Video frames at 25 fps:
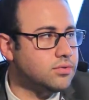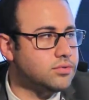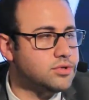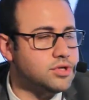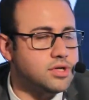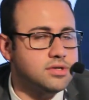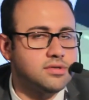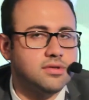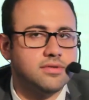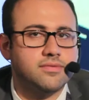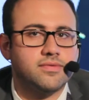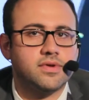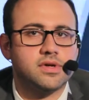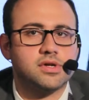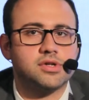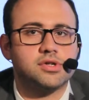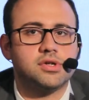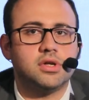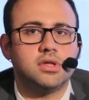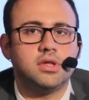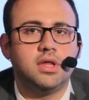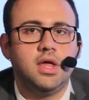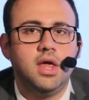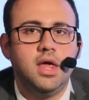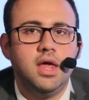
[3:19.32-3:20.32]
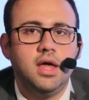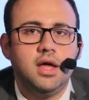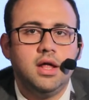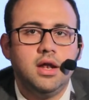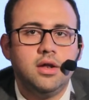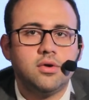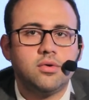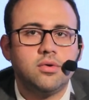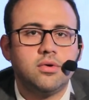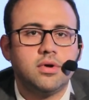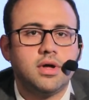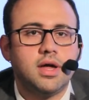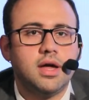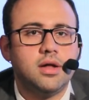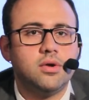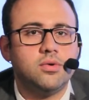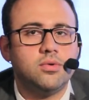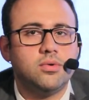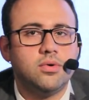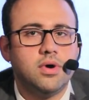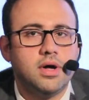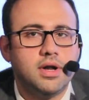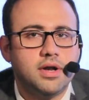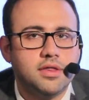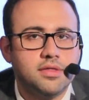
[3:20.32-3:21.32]
تشست انفكشن يكون
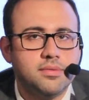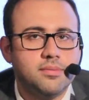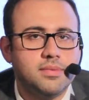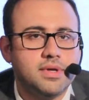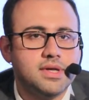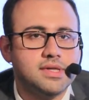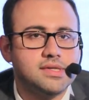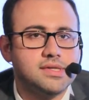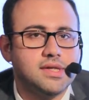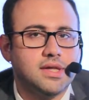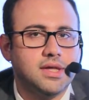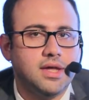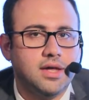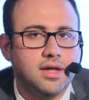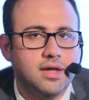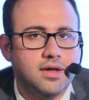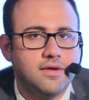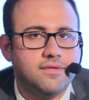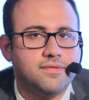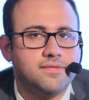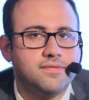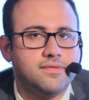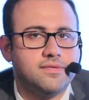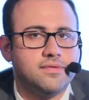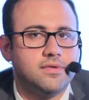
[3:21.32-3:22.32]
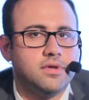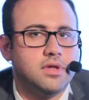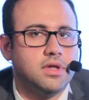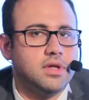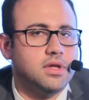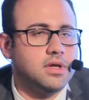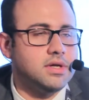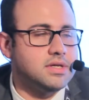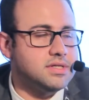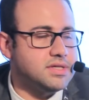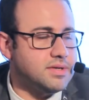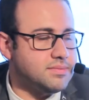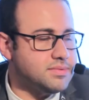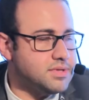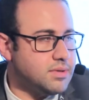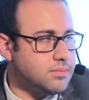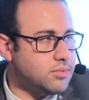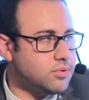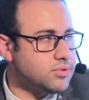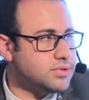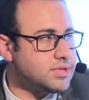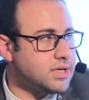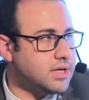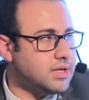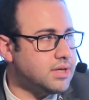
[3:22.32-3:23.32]
جاله اريثميا زي اي اف
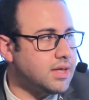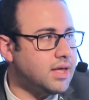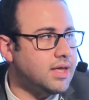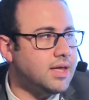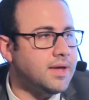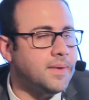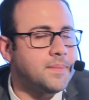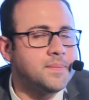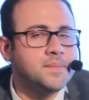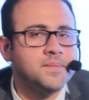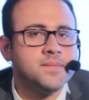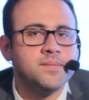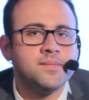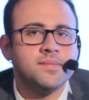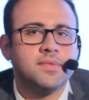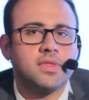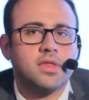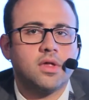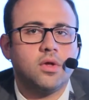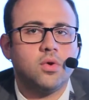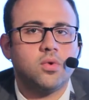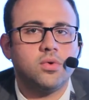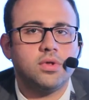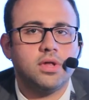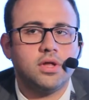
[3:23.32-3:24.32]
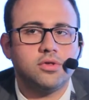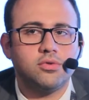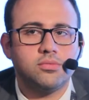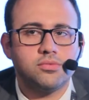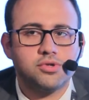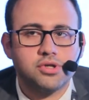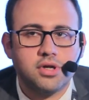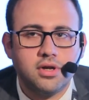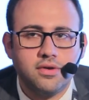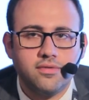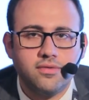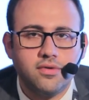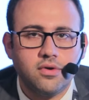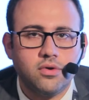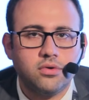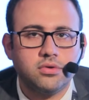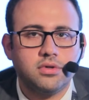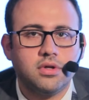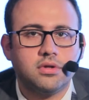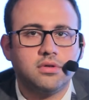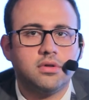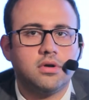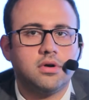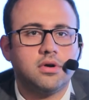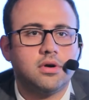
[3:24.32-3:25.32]
ذبذبه أذينية يكون عنده مشكلة في
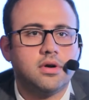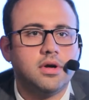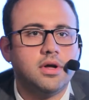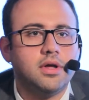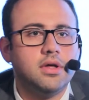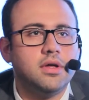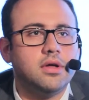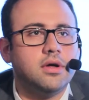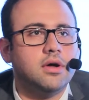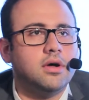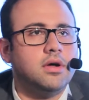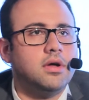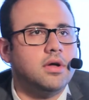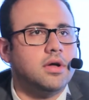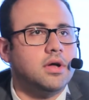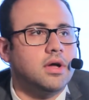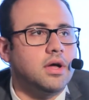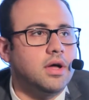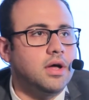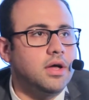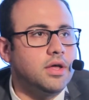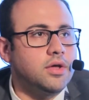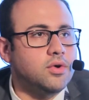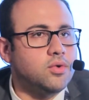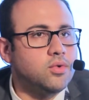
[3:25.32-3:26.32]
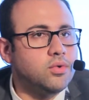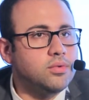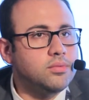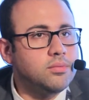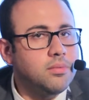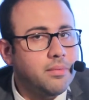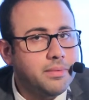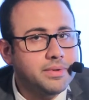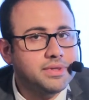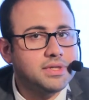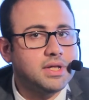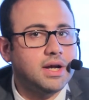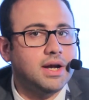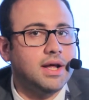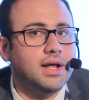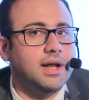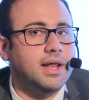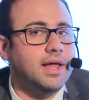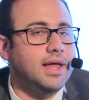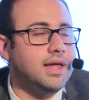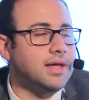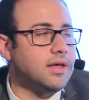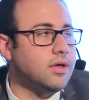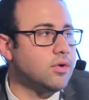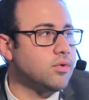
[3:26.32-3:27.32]
الغدة الدرقية آه، يكون مبطل
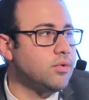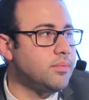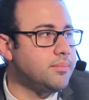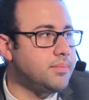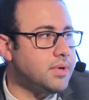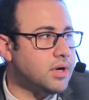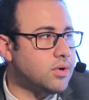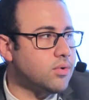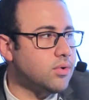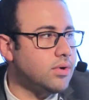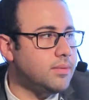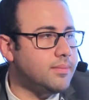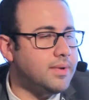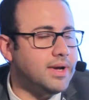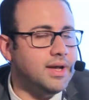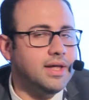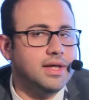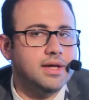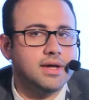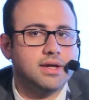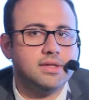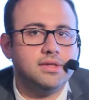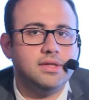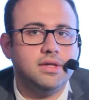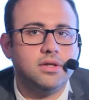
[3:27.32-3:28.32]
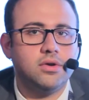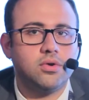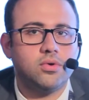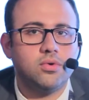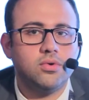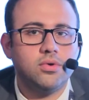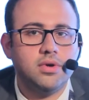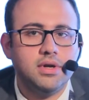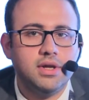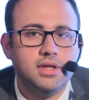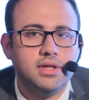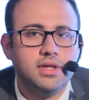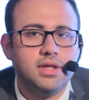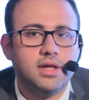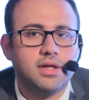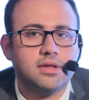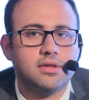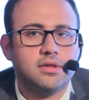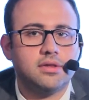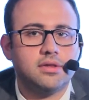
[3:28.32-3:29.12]
علاج يكون بياكل ملح كتير كل ديت